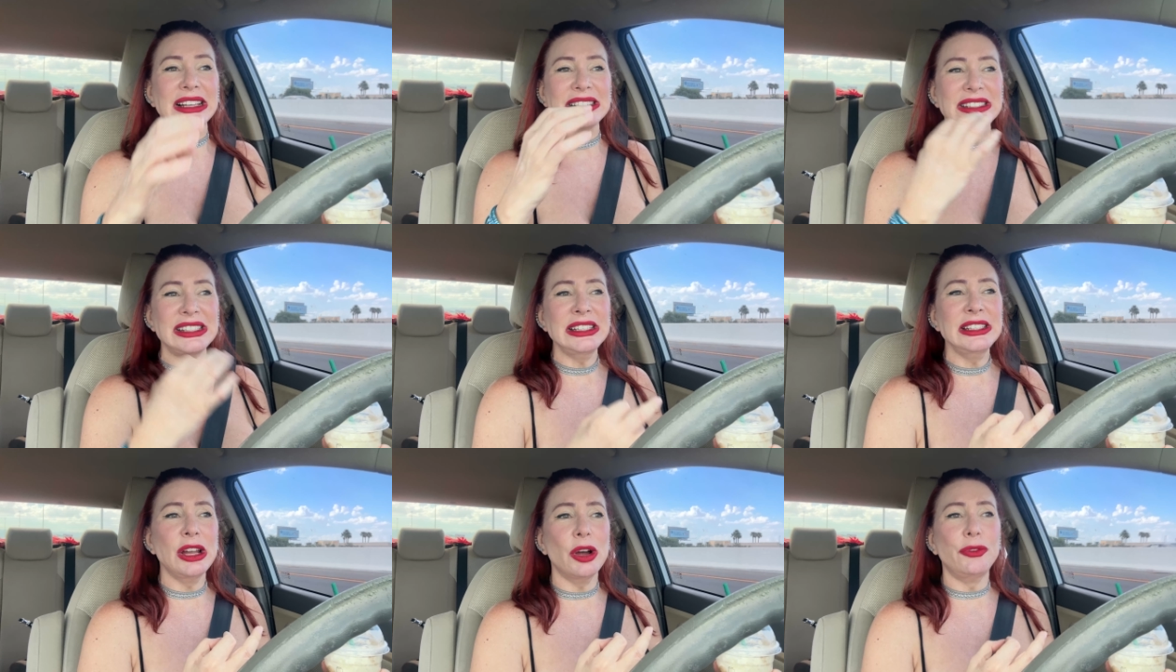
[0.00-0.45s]

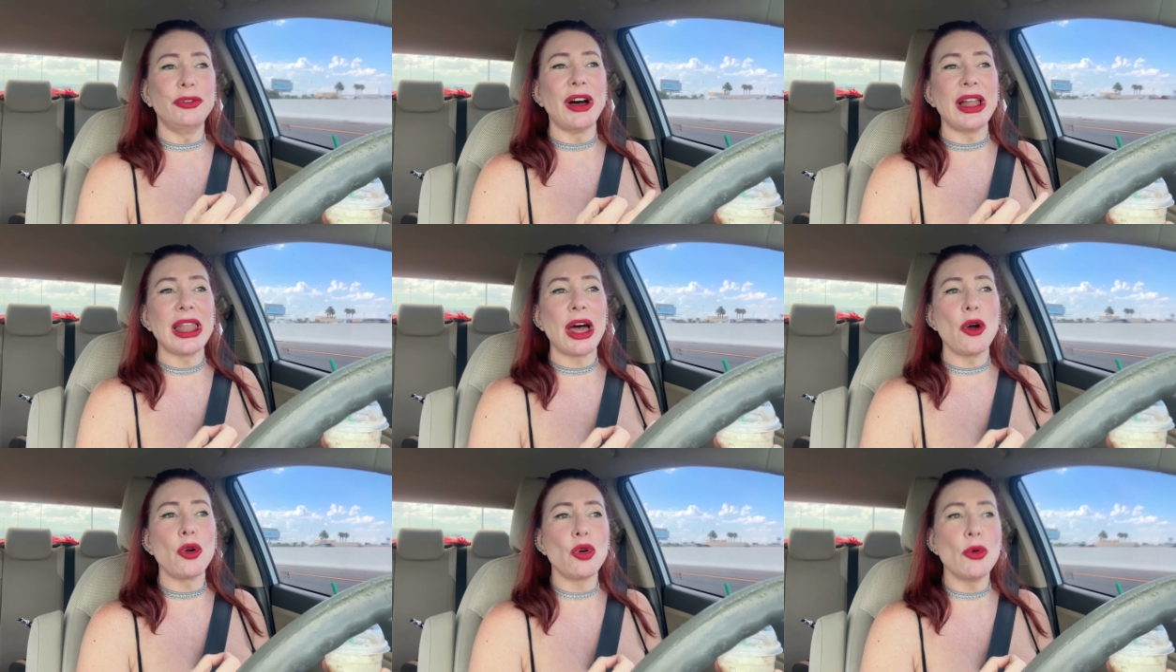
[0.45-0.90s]
assim que eu
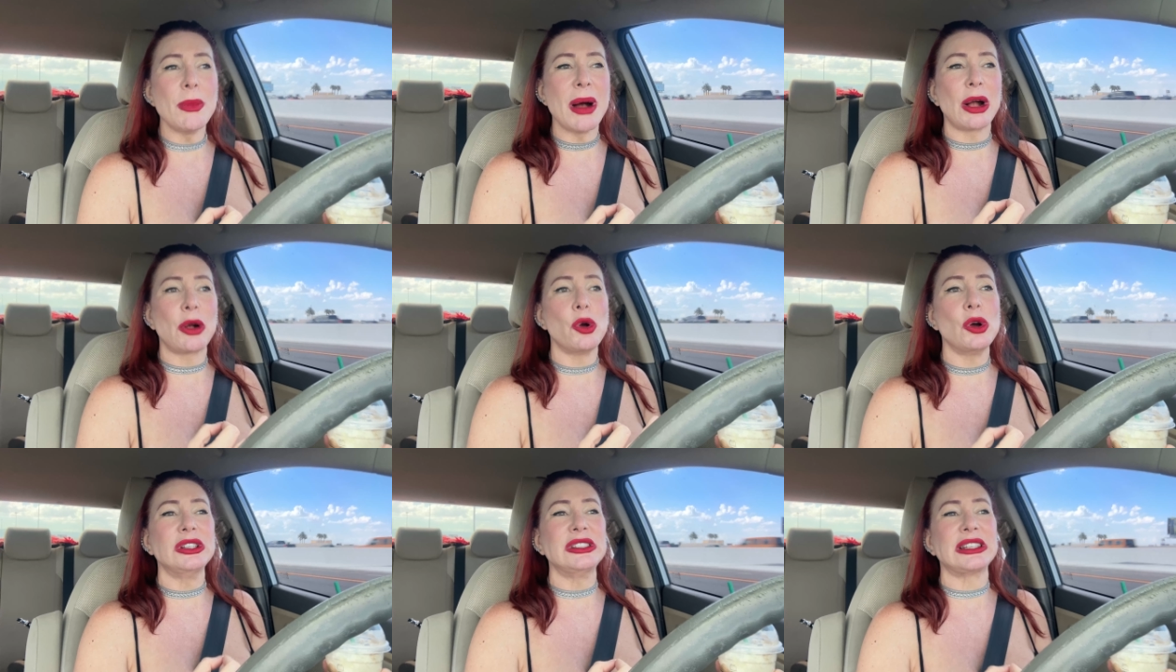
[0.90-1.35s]
falar
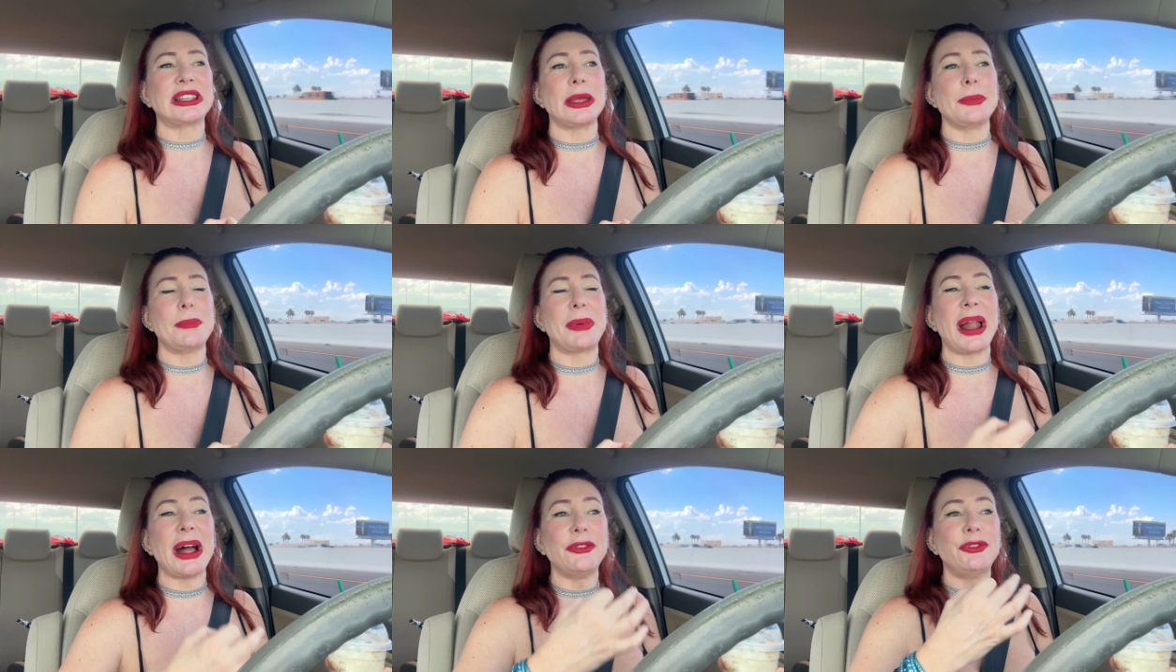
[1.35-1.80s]
alguma coisa
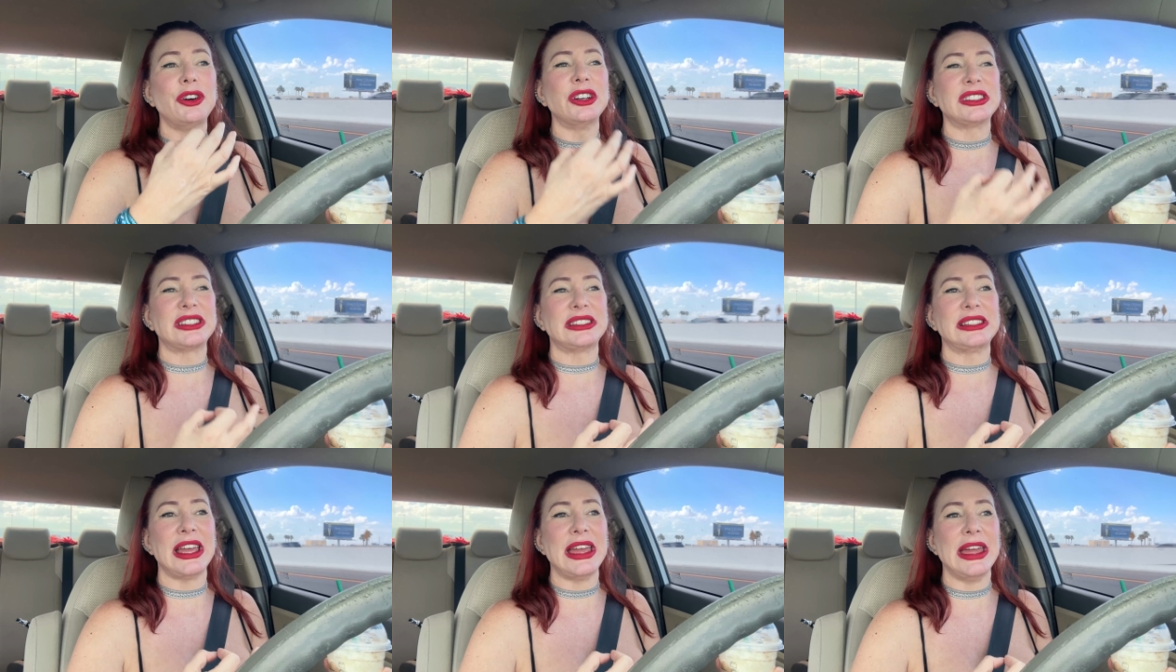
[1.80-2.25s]
que para
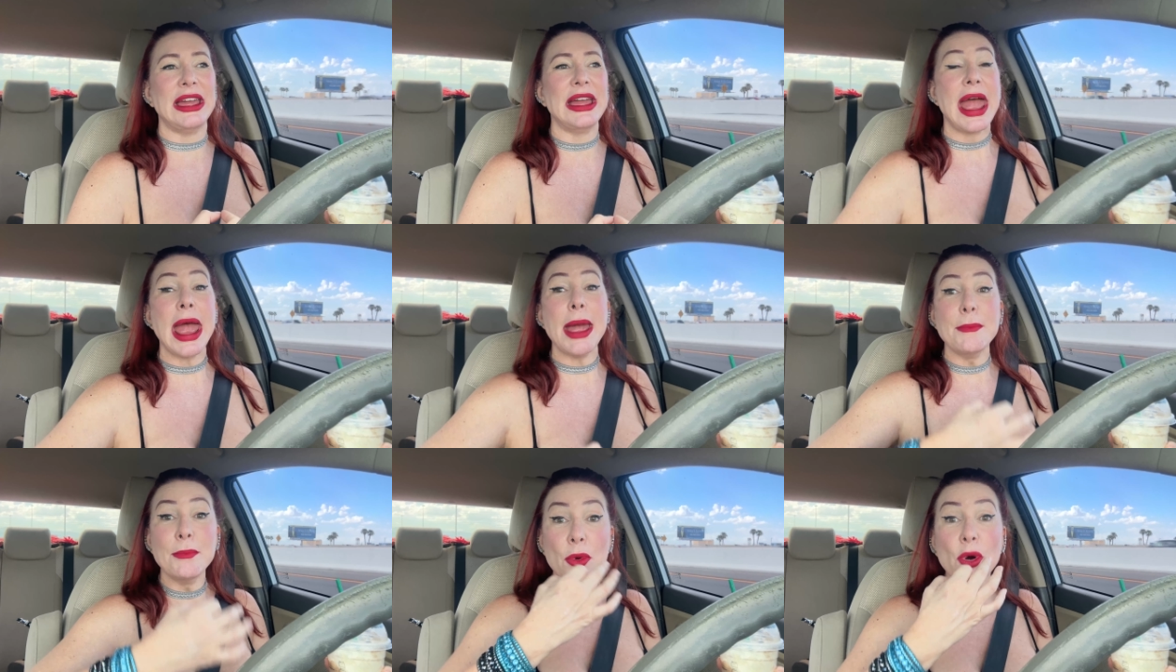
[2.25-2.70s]
você
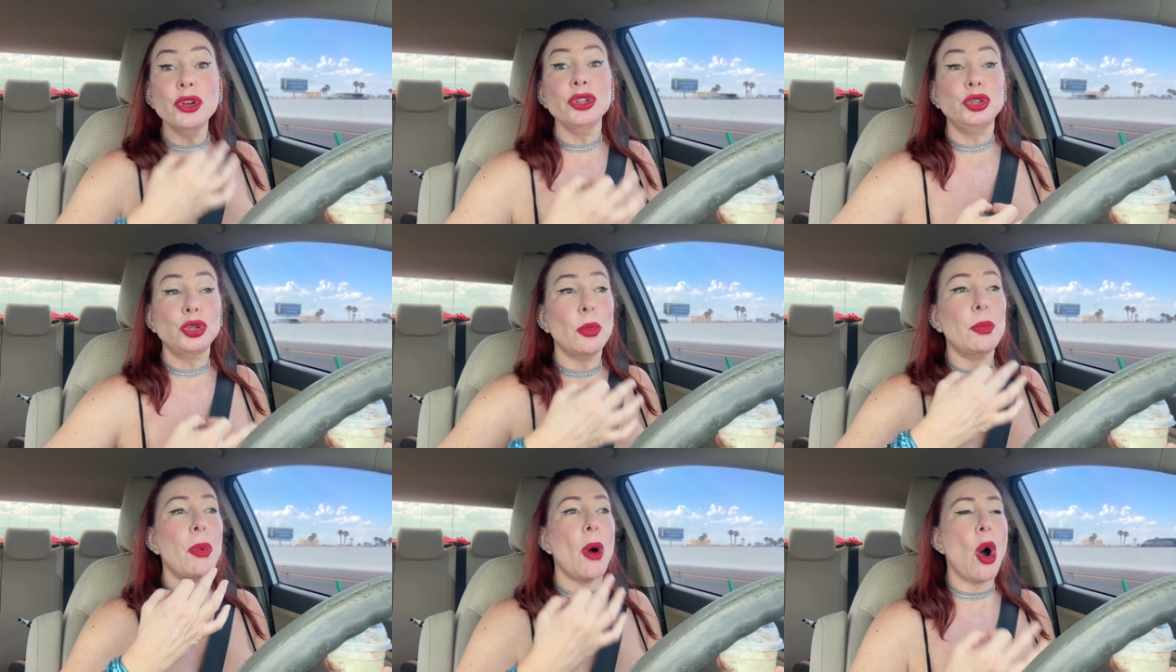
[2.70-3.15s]
é
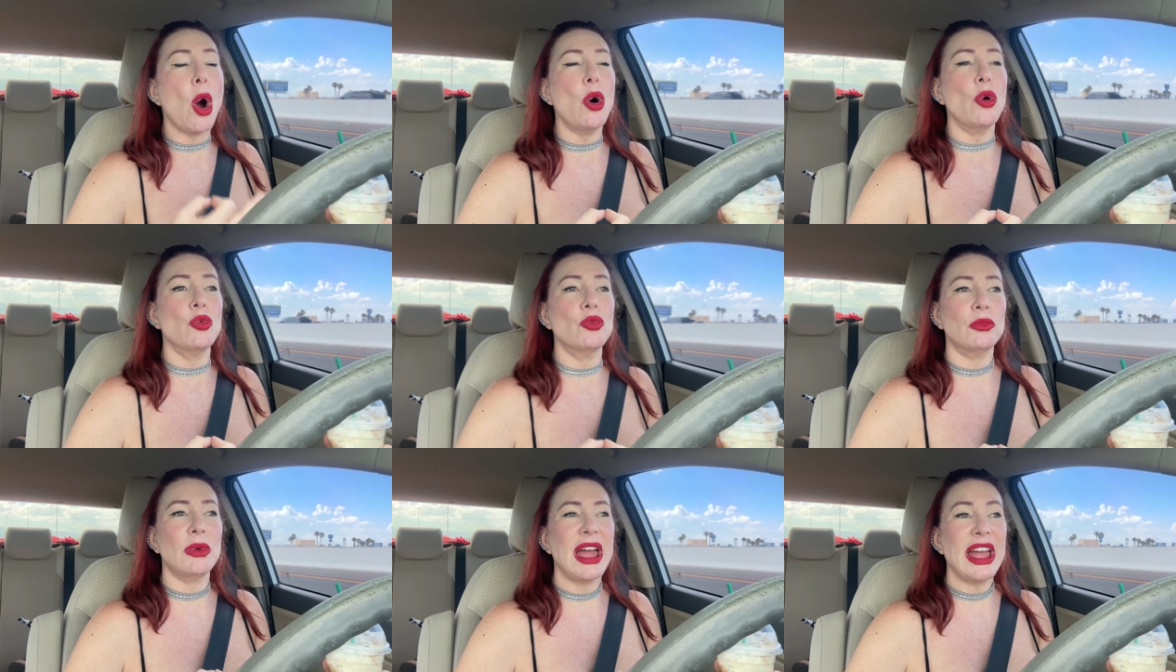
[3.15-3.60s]
muito
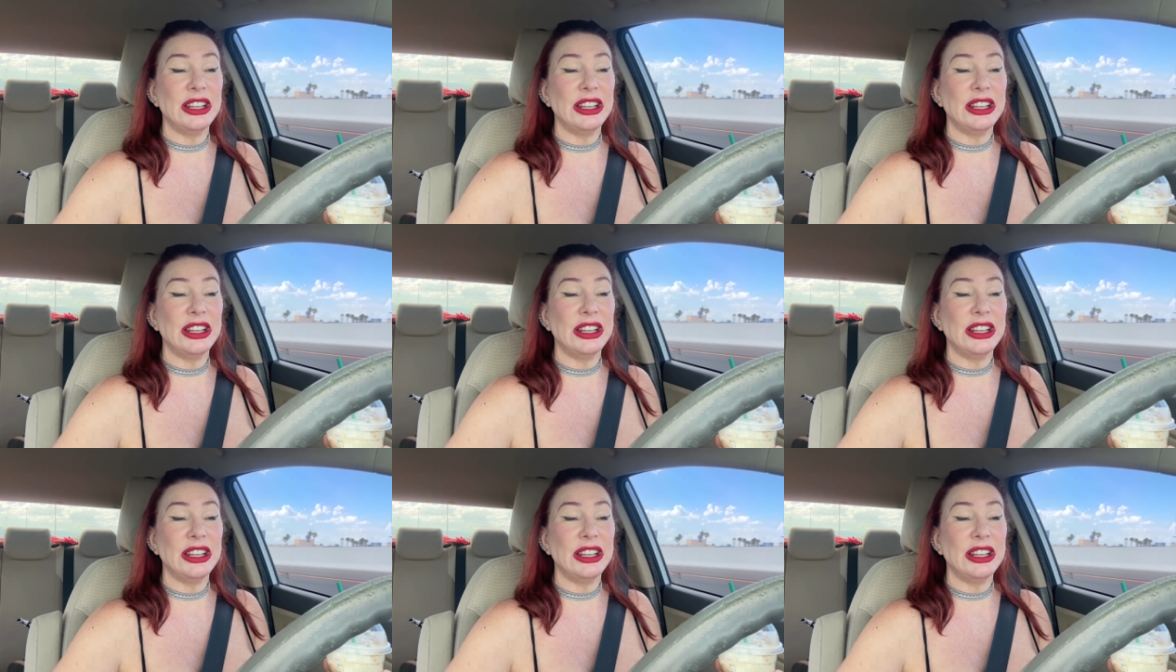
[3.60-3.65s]
bom,